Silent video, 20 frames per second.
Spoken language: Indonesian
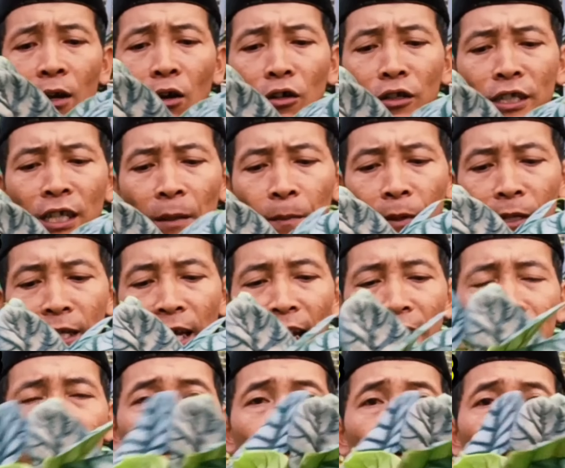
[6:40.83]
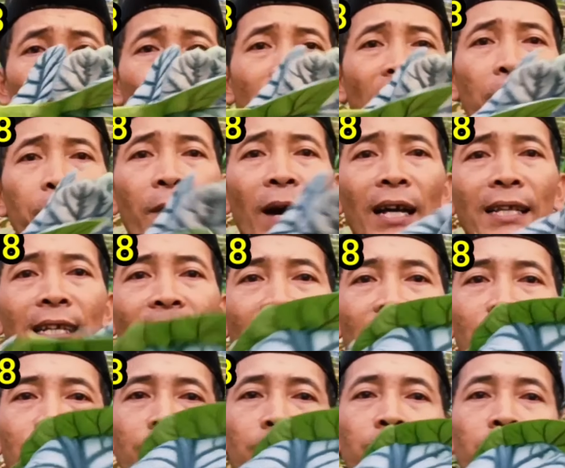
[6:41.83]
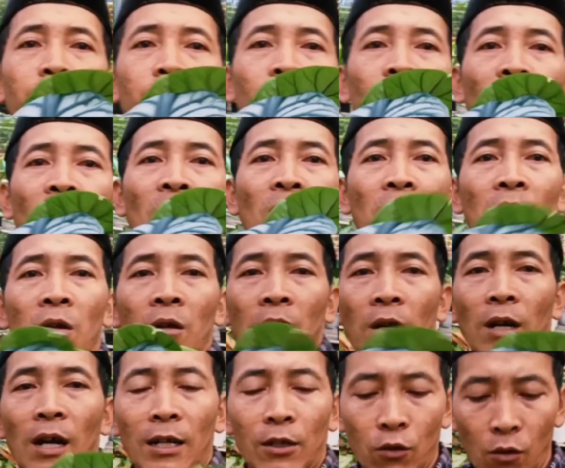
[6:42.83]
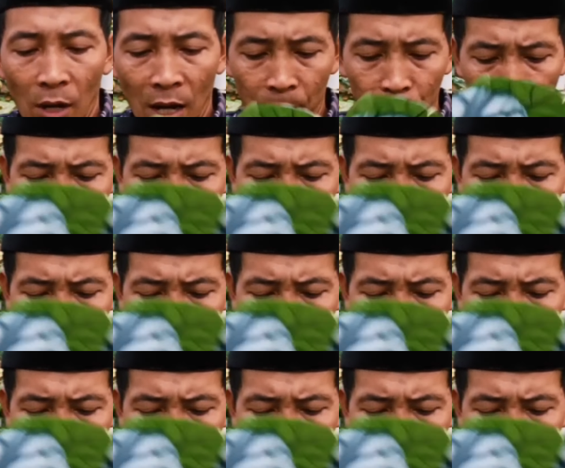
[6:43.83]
dragon silvernya ini rumpunnya banyak. Aduh